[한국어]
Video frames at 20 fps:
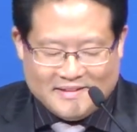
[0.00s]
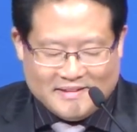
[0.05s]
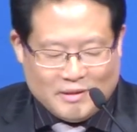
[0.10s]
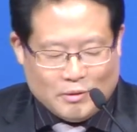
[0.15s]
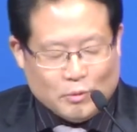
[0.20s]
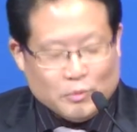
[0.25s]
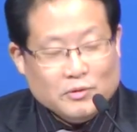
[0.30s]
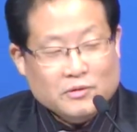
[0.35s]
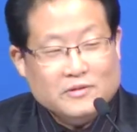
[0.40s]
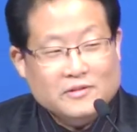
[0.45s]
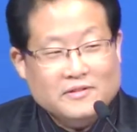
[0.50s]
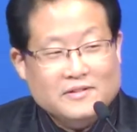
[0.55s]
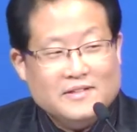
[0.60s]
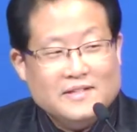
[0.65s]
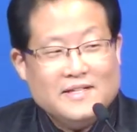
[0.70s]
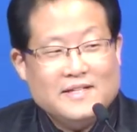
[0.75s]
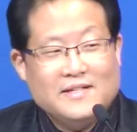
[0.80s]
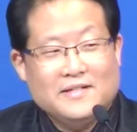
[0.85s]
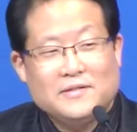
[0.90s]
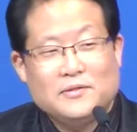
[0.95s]
예,
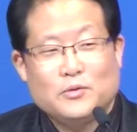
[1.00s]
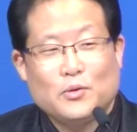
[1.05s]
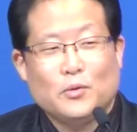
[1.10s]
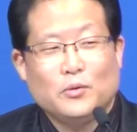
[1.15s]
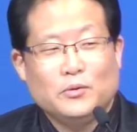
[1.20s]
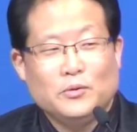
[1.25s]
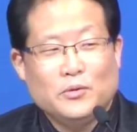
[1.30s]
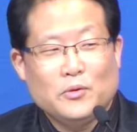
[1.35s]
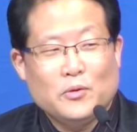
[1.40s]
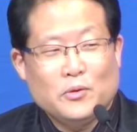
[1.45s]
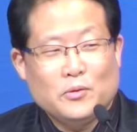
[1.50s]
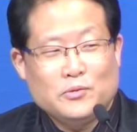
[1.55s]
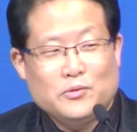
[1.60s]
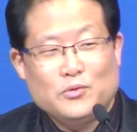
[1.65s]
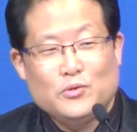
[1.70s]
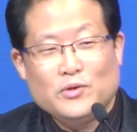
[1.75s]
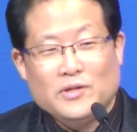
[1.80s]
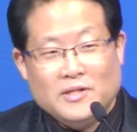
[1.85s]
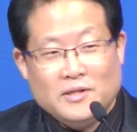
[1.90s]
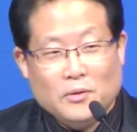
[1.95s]
오늘은 종료
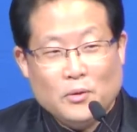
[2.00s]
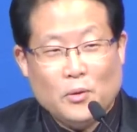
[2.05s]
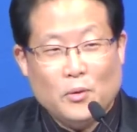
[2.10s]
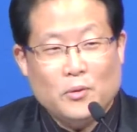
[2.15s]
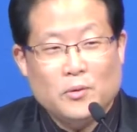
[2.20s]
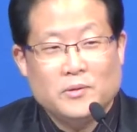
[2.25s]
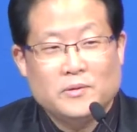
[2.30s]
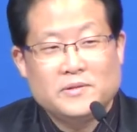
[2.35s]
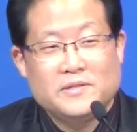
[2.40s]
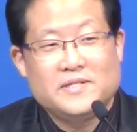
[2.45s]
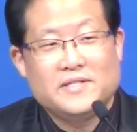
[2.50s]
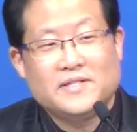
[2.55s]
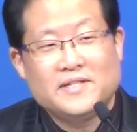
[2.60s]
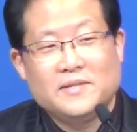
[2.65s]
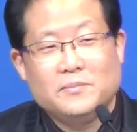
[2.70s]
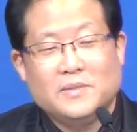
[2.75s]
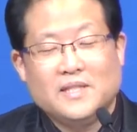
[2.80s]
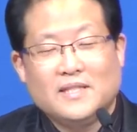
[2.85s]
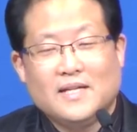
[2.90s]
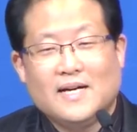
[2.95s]
주일로
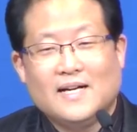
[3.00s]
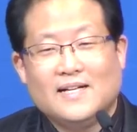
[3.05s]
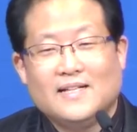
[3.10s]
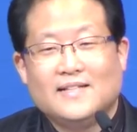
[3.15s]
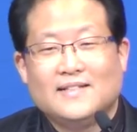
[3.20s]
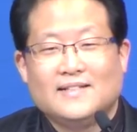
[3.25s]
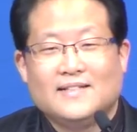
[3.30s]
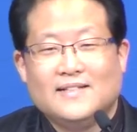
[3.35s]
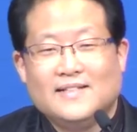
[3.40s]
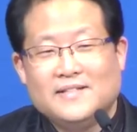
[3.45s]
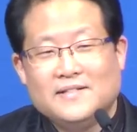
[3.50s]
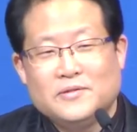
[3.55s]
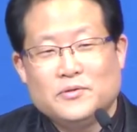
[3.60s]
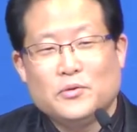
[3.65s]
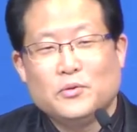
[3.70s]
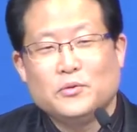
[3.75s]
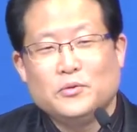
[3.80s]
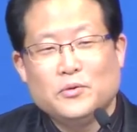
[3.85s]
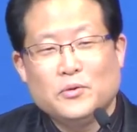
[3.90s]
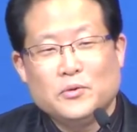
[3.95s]
지킵니다. 예,
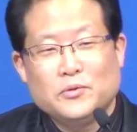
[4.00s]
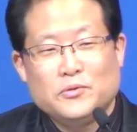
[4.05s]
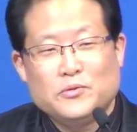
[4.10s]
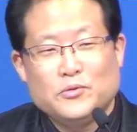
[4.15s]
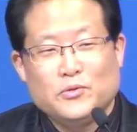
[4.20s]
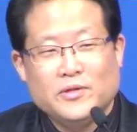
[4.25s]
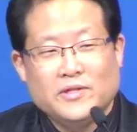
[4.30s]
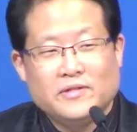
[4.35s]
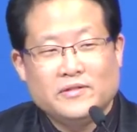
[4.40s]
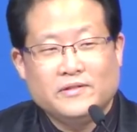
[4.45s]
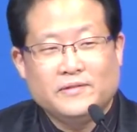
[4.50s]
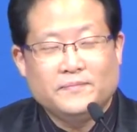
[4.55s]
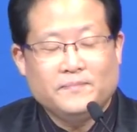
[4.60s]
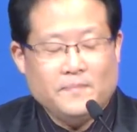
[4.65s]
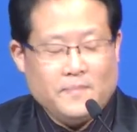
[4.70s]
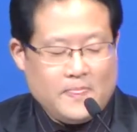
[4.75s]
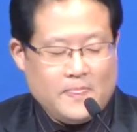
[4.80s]
종료 주일은